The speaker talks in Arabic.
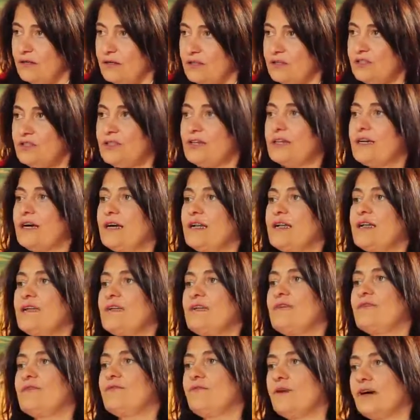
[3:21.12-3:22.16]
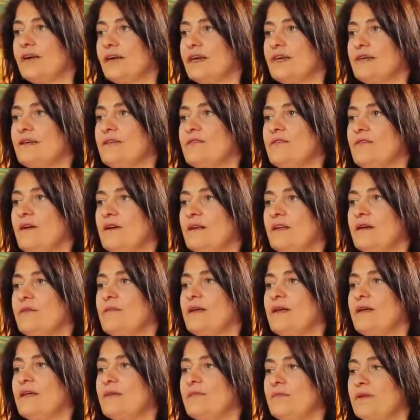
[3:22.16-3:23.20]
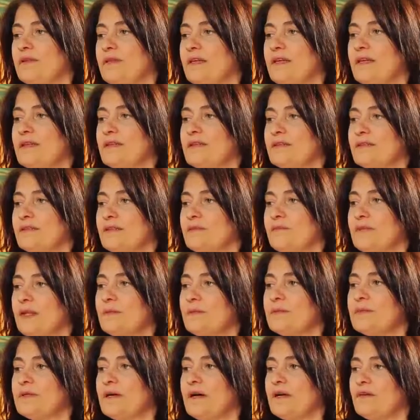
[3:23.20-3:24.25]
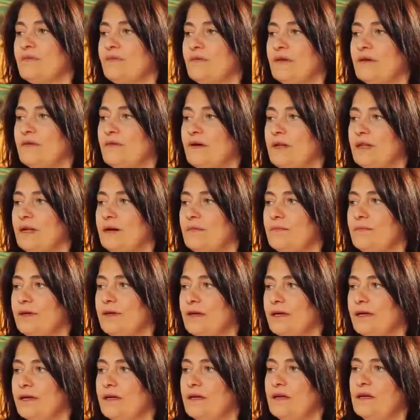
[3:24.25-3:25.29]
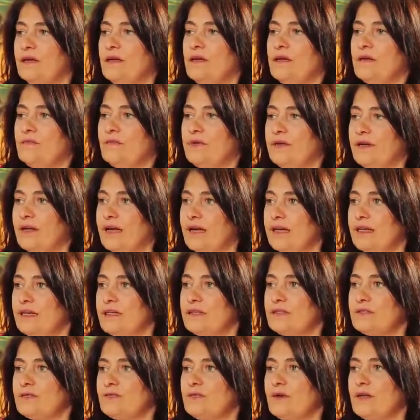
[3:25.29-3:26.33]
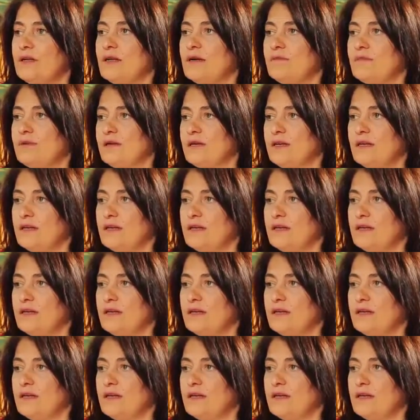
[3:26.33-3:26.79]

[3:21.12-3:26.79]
رجع خلينا نفكر إنه أنا ماني بدي التزم لا بطايفة ولا ب برئيس ولا